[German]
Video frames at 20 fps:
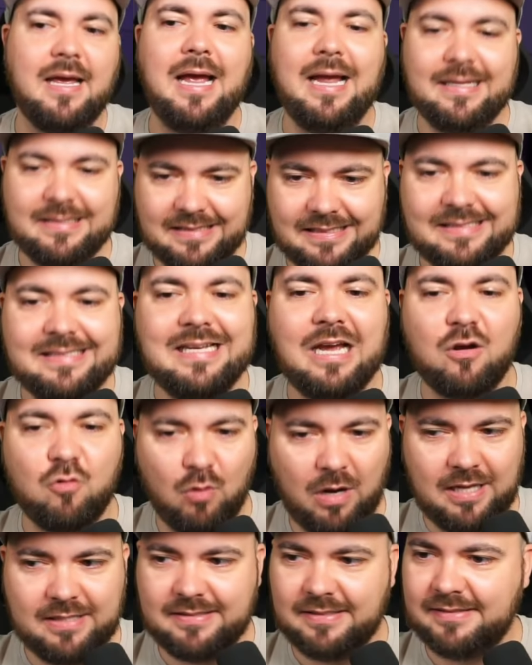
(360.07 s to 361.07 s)
Es ist ja,
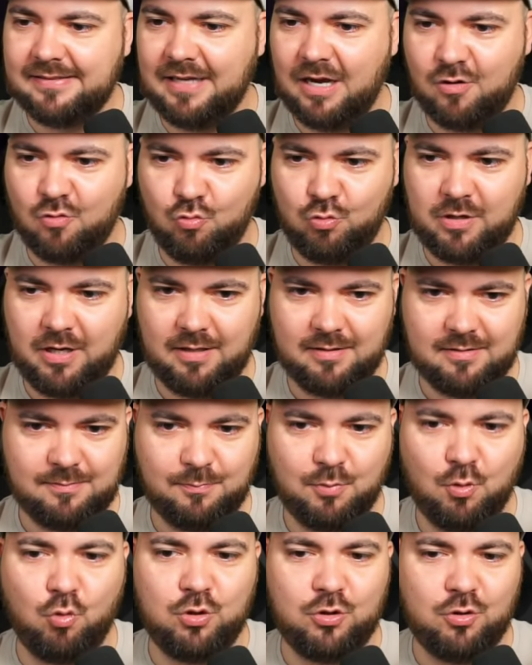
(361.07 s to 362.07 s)
es ist ja gut jetzt.
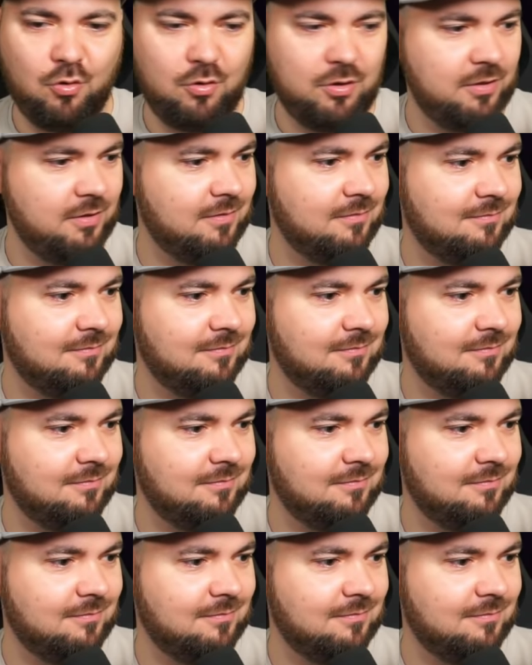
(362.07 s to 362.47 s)
Beruhigt euch.